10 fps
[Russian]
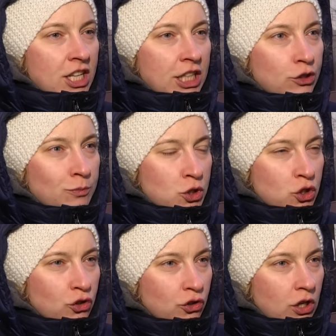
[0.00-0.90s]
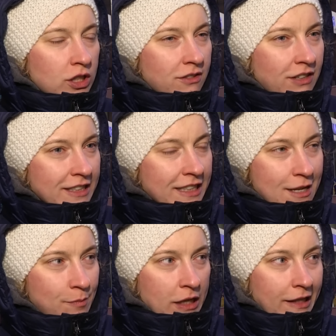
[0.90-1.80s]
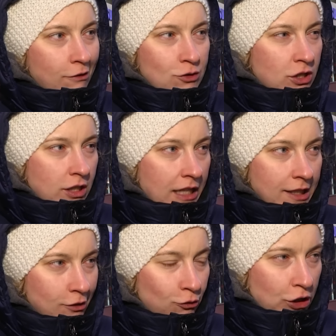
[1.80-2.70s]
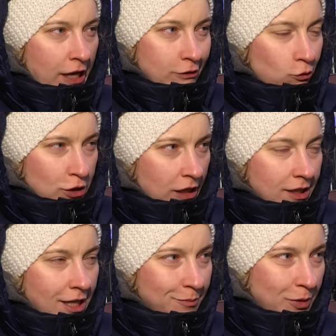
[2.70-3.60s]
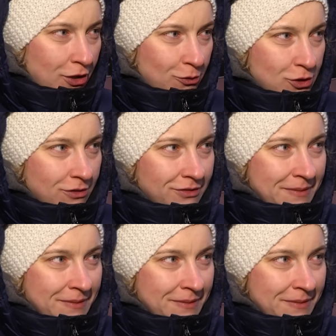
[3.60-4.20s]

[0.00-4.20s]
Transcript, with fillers: Я думаю, что адекватные нормальные люди не отойдут ни от русских, ни от белорусов.